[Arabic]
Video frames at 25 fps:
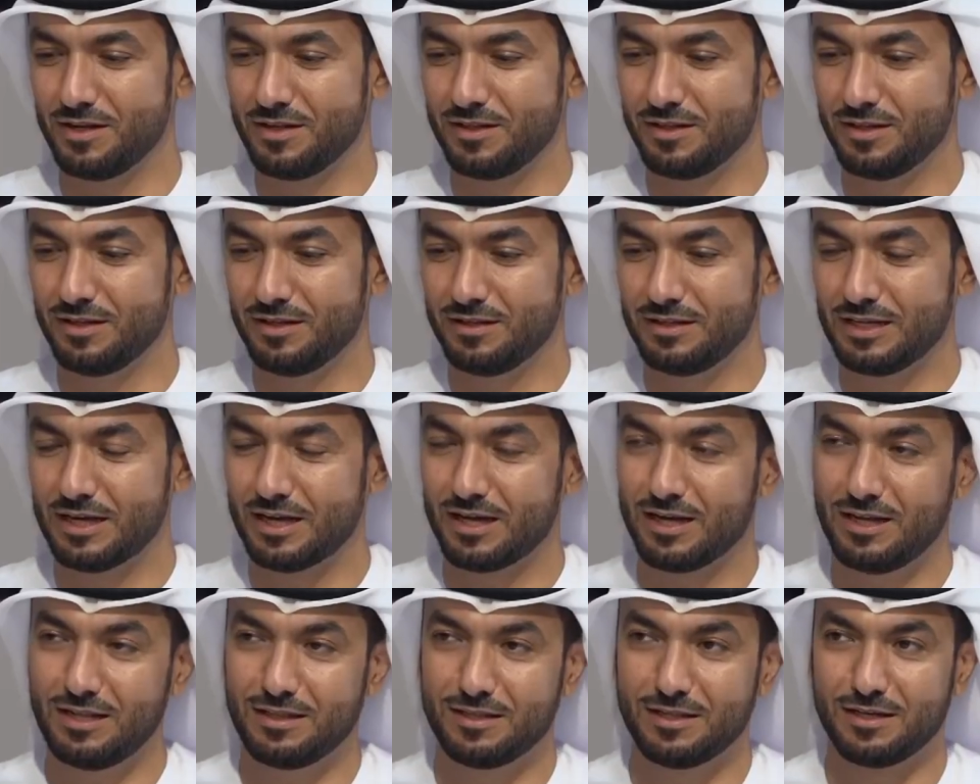انت
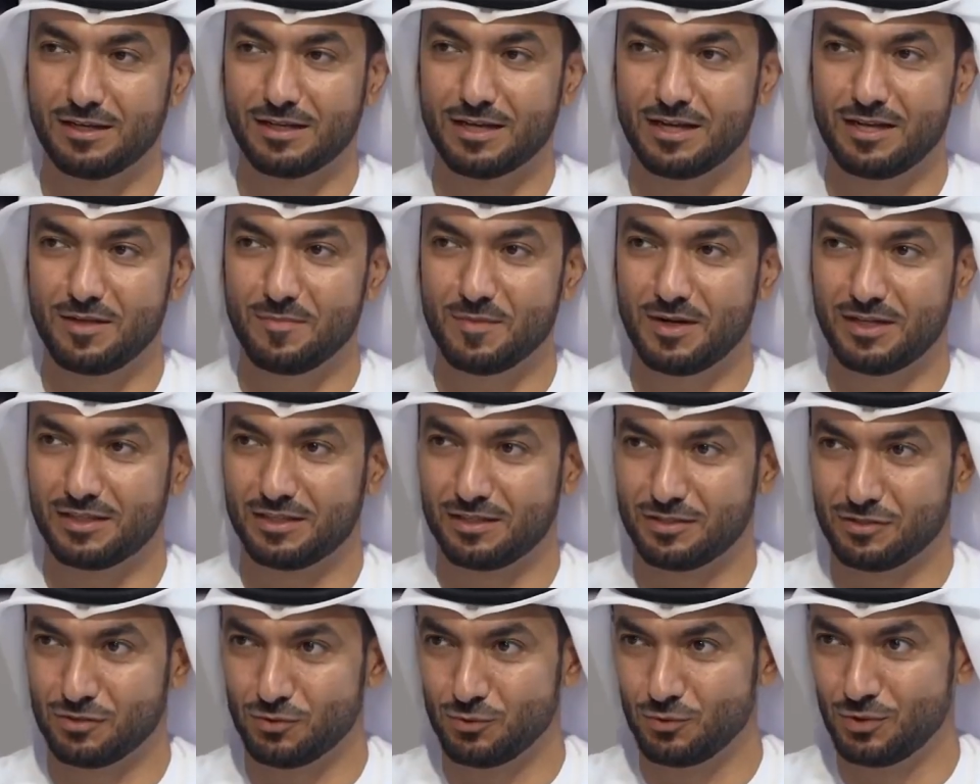دخلت الكلمات
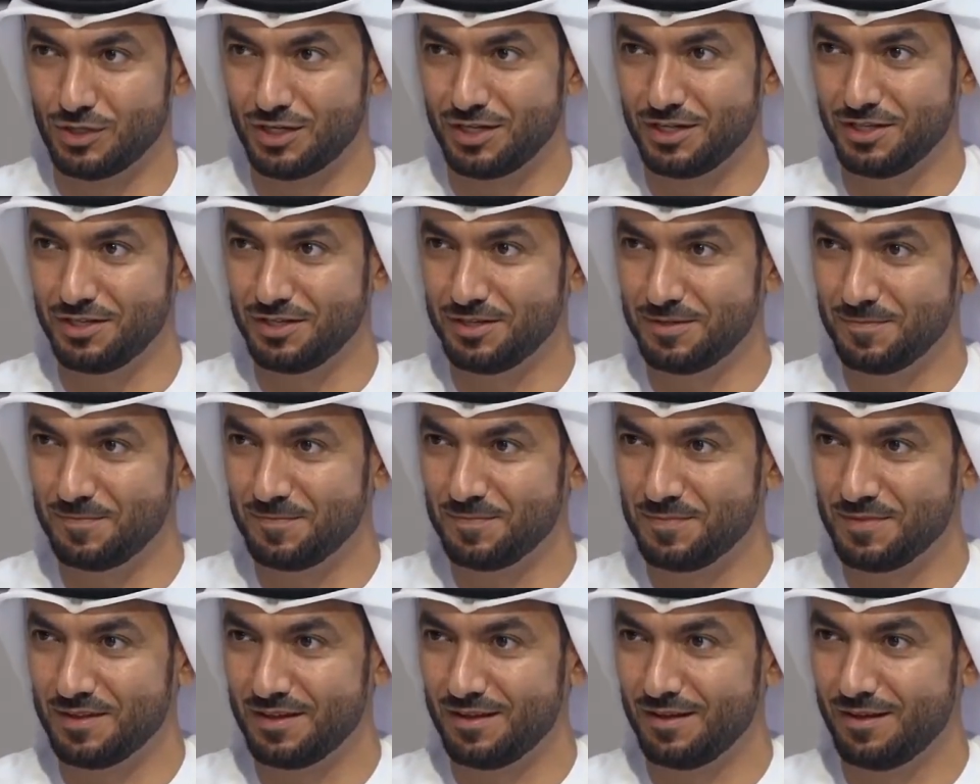السودانيه
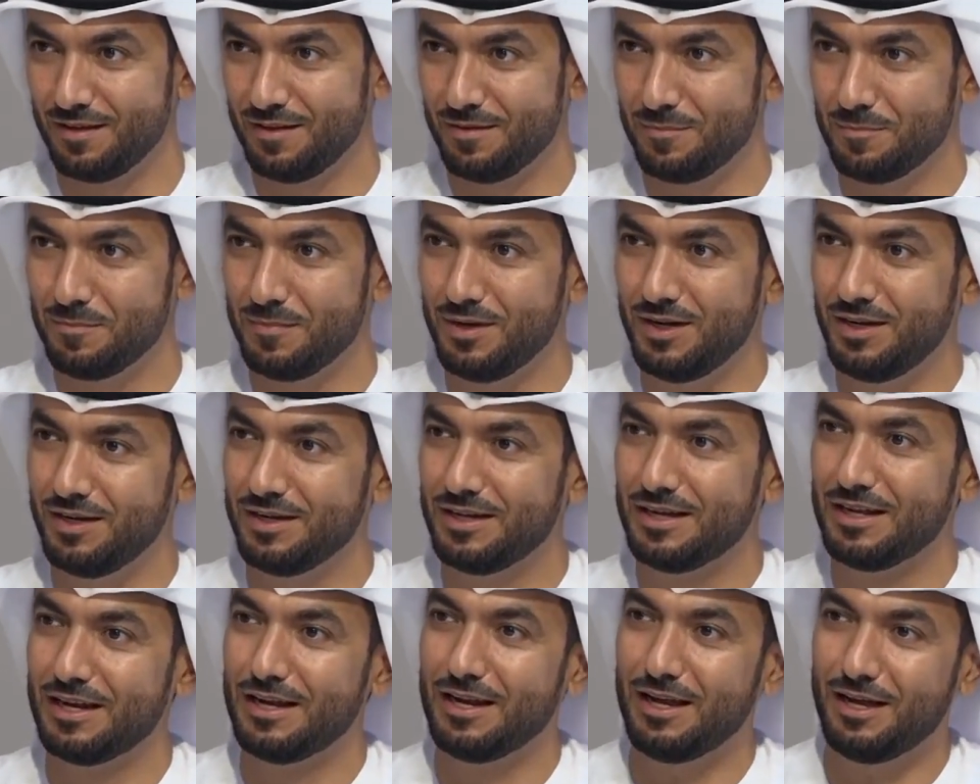مع
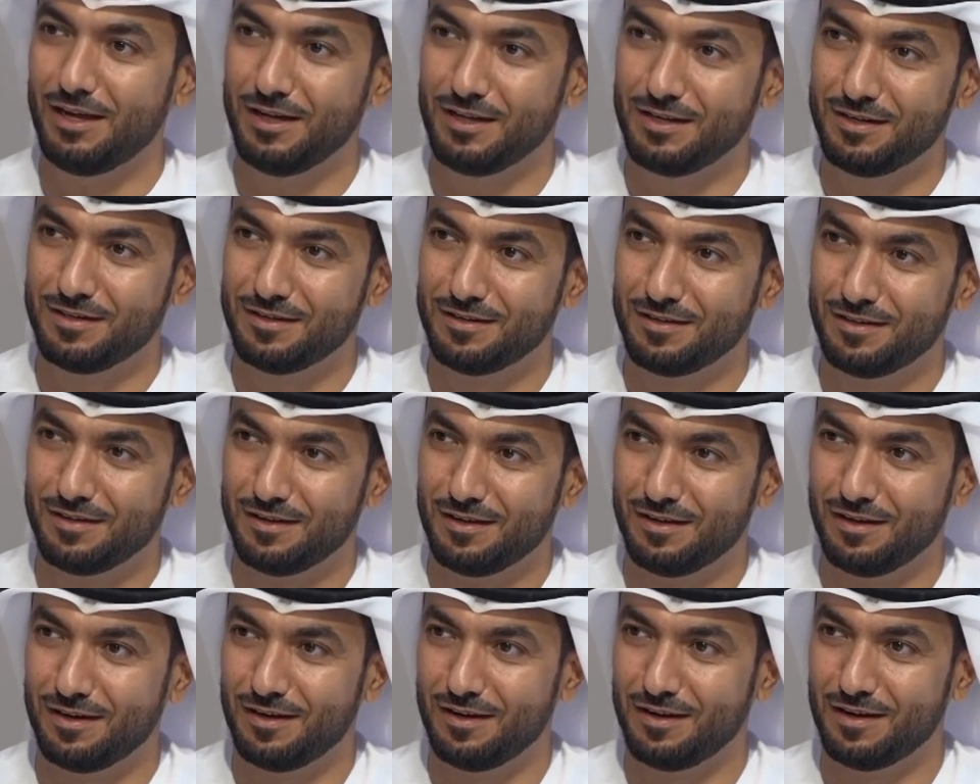اللحن
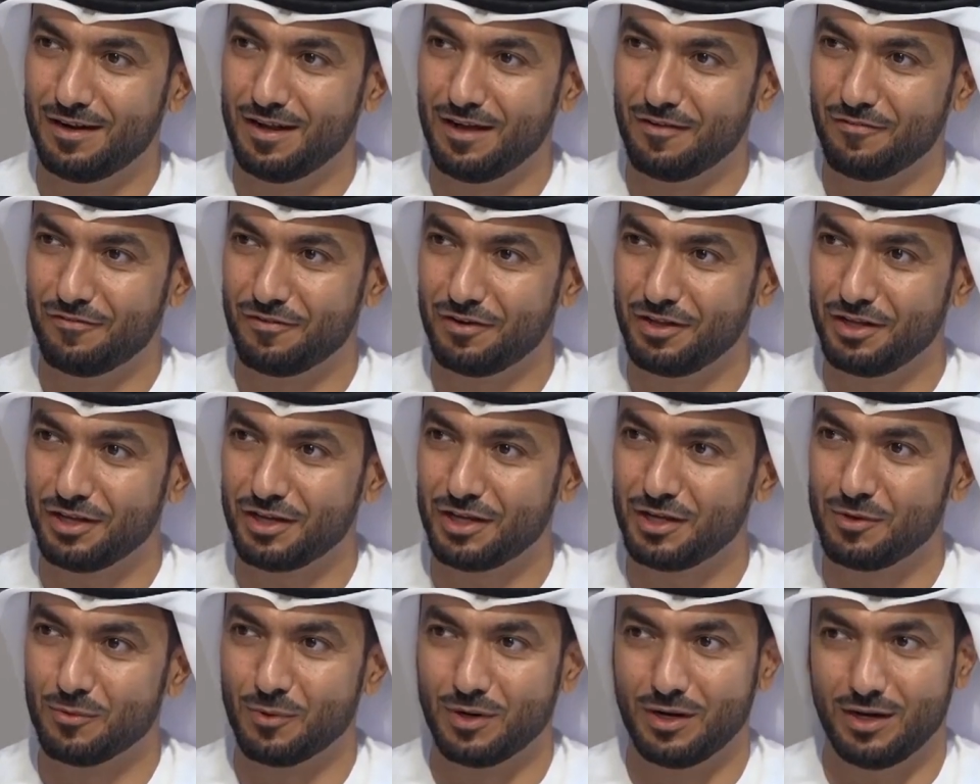
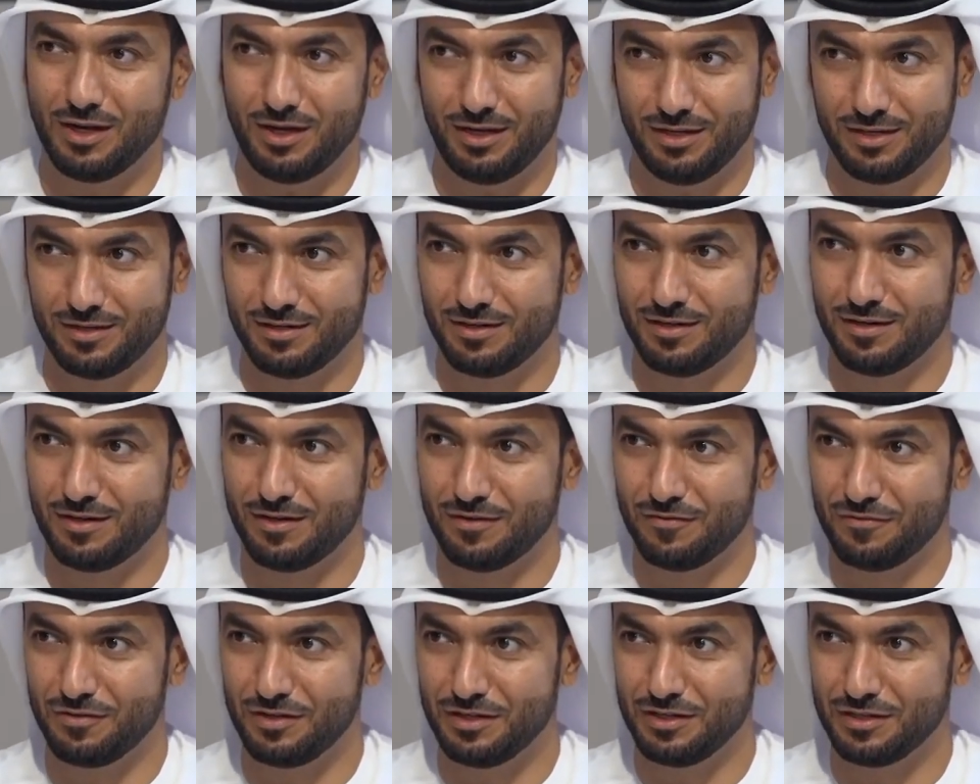الافريقي واللحن اللي
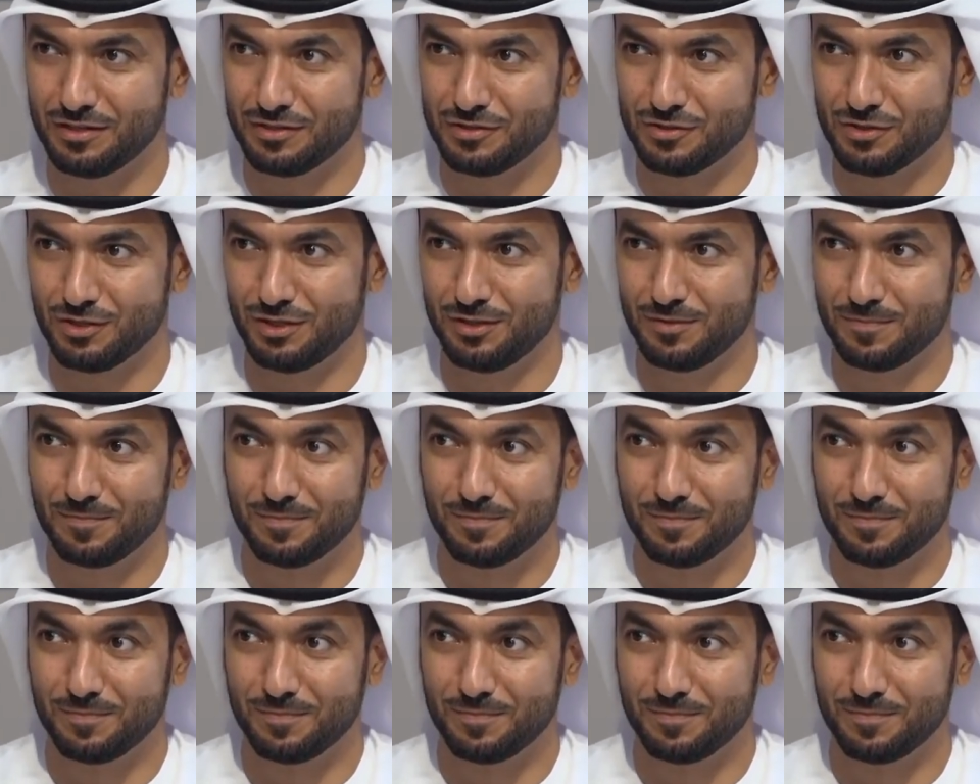فيه ايوه ده كان